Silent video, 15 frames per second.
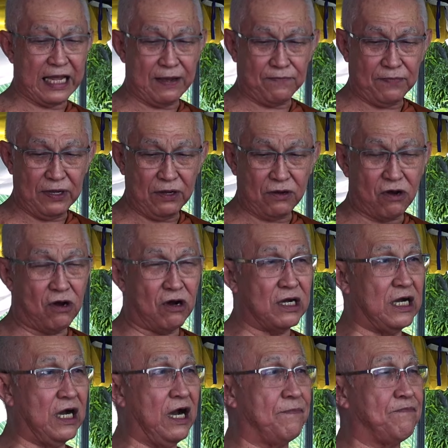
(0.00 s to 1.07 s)
ทำให้ก่อ
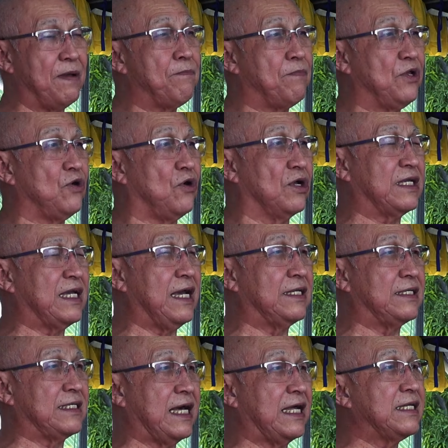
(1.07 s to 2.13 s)
เกิดเป็นประโยชน์แก่น
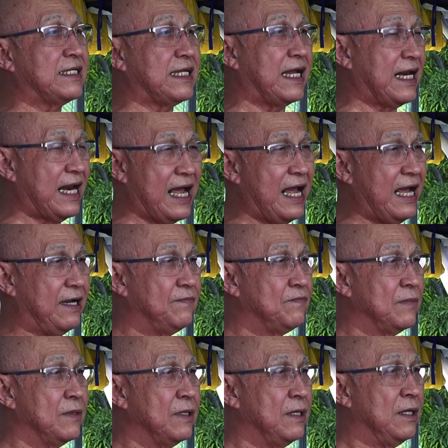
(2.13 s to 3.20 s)
สารสาระ
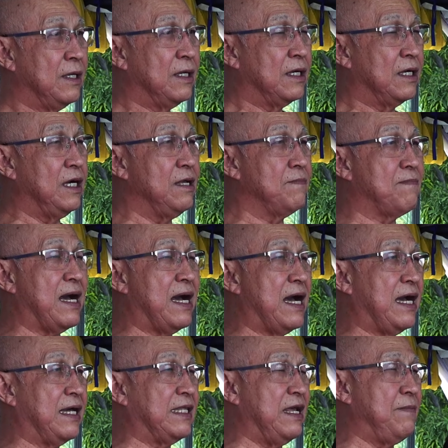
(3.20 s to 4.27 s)
ขึ้นมา
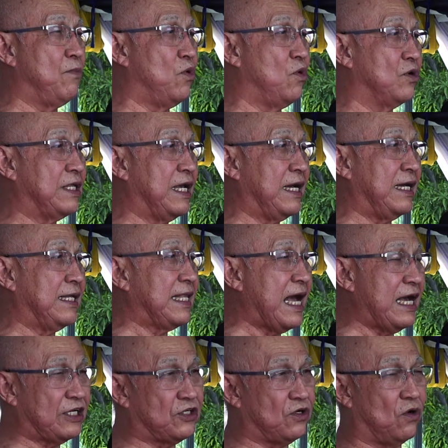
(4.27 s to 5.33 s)
ในหมู่ในคณะ
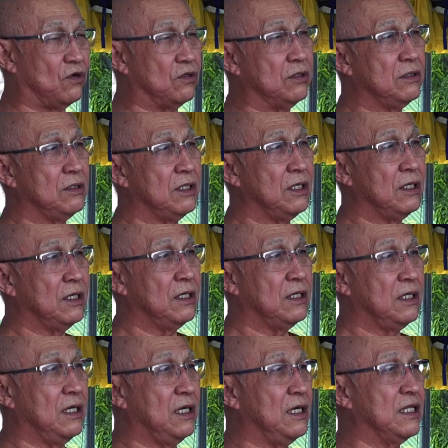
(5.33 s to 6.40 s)
สงฆ์
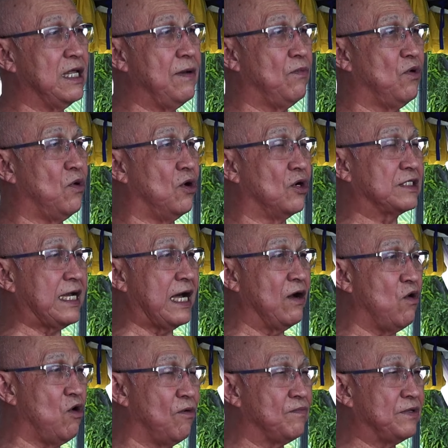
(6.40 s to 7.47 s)
หรือในหมู่สัง
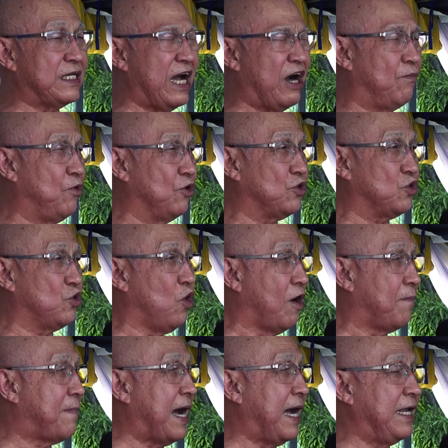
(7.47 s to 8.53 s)
คมชาวพุทธทั่ว
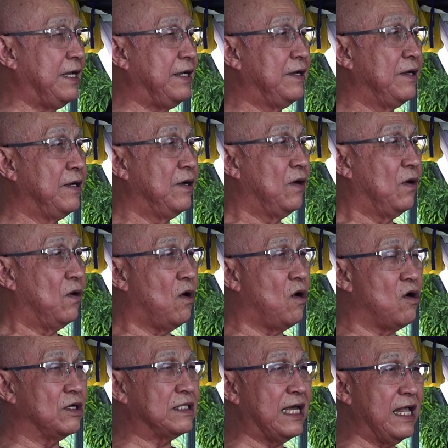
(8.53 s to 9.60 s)
ไปอ
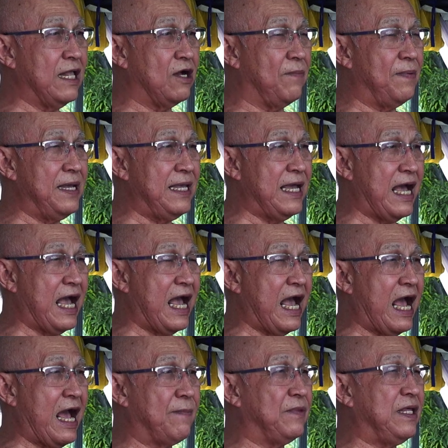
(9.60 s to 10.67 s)
งค์ท่านก็พยายา
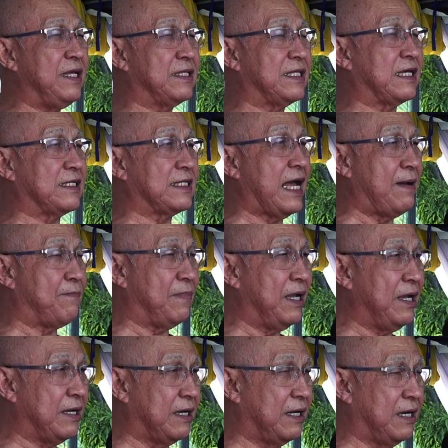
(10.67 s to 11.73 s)
มที่จะทำให้
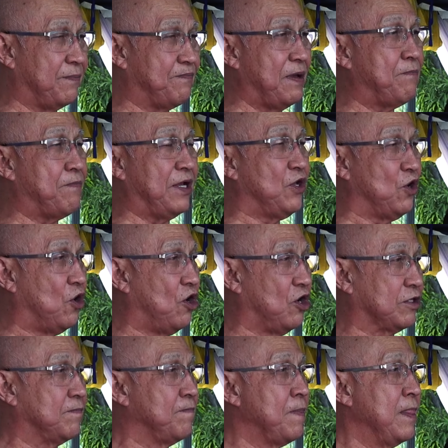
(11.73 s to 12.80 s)
เกิดเป็นประโยช
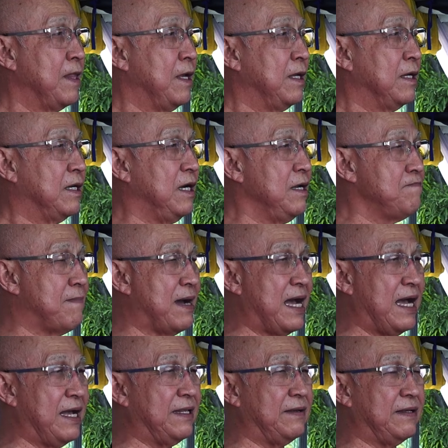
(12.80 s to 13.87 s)
น์ขึ้นมา
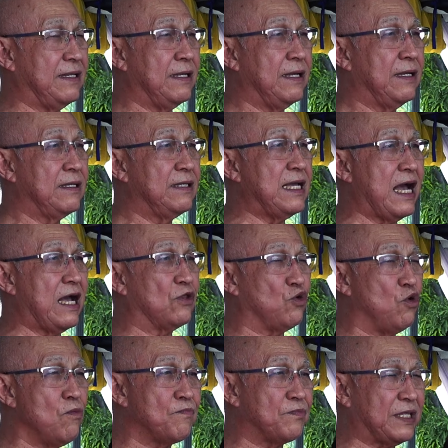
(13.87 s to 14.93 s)
อย่าง
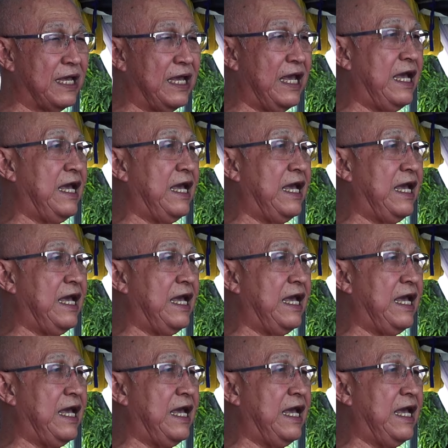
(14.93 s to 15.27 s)
ทุ่มเท